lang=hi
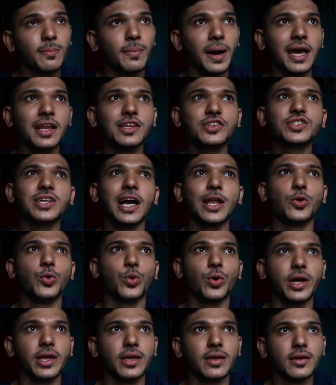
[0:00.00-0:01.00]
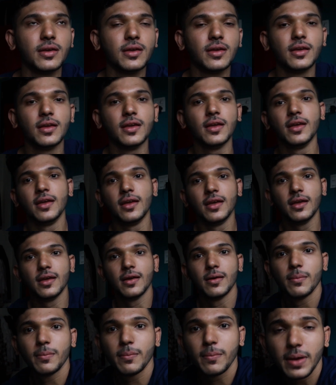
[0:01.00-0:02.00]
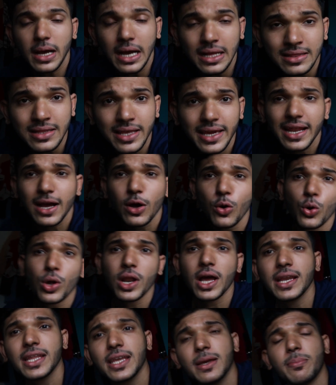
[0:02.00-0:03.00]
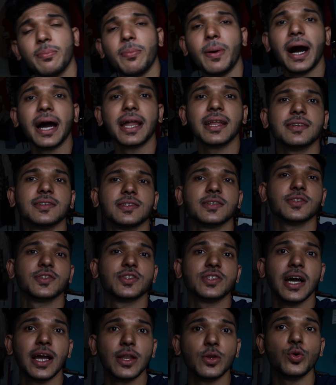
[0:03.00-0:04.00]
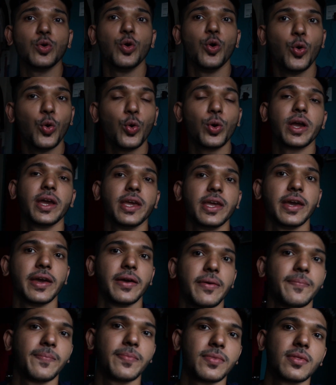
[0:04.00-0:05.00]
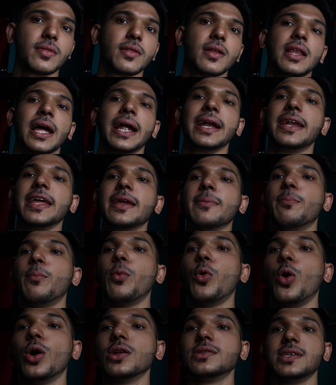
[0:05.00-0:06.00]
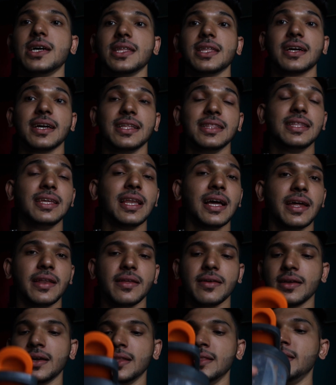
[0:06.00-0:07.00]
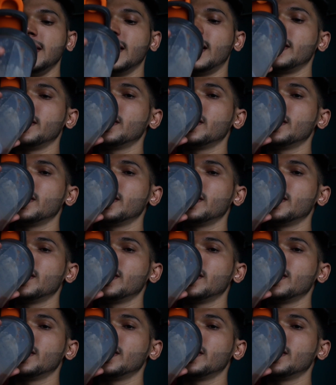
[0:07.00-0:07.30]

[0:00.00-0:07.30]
बारिश चालू हो गई अंधेरा हो रहा नहीं है बारिश चालू हो गई है लाइटिंग बहुत ज़्यादा गंदी गंदी आ